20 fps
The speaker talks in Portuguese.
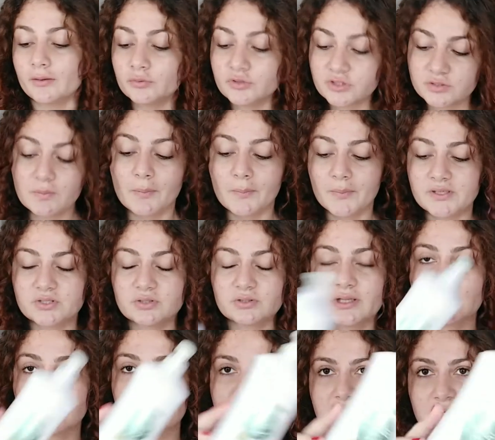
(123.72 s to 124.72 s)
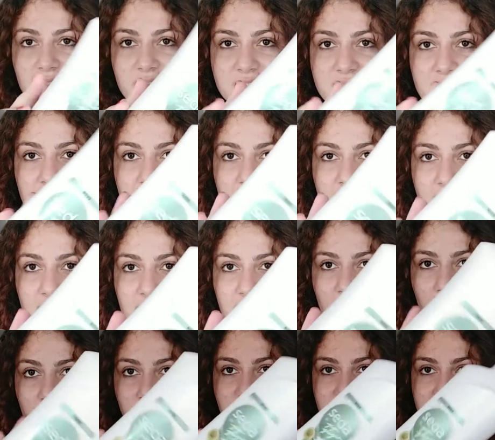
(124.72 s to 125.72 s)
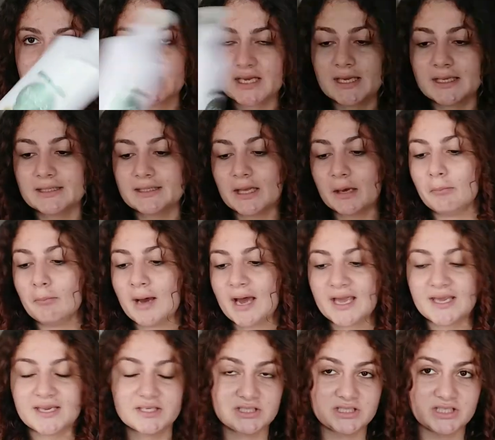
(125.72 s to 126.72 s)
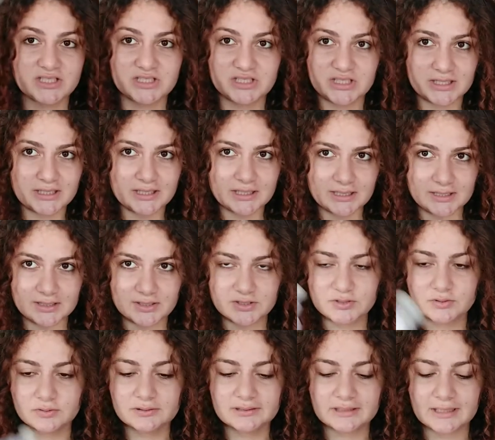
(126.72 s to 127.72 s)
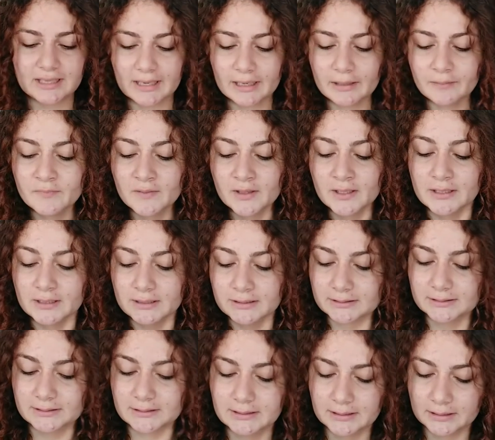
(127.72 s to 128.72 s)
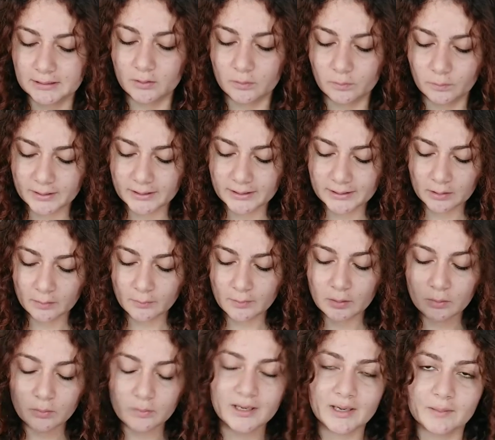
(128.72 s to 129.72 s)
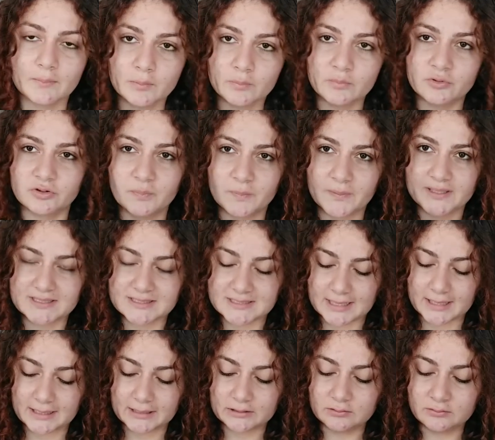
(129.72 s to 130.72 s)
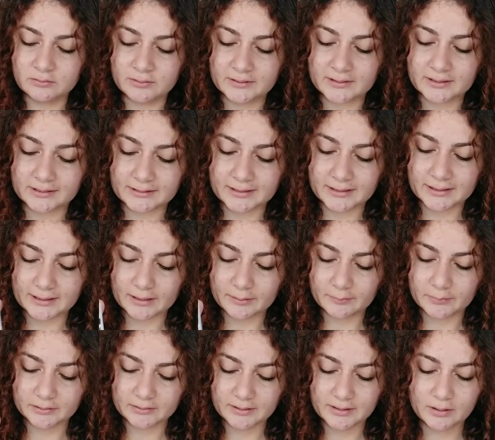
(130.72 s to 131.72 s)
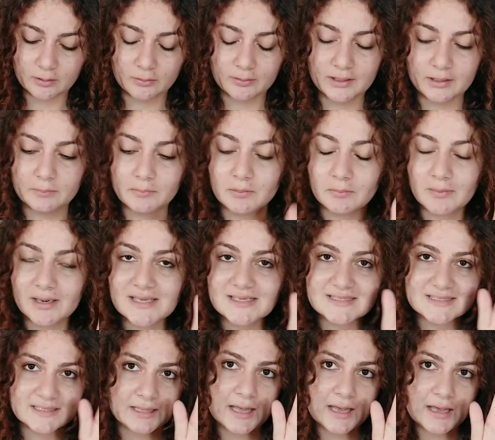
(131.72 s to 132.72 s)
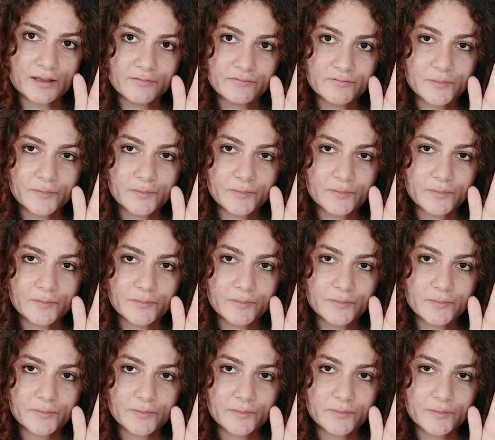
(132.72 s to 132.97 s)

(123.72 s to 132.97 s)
Ultimamente eu tenho usado esse aqui, que é o Seda by Gigi Grigio, tá? Então, ele não é um creme muito pesado, e tá até acabando, ele é um creme mais leve.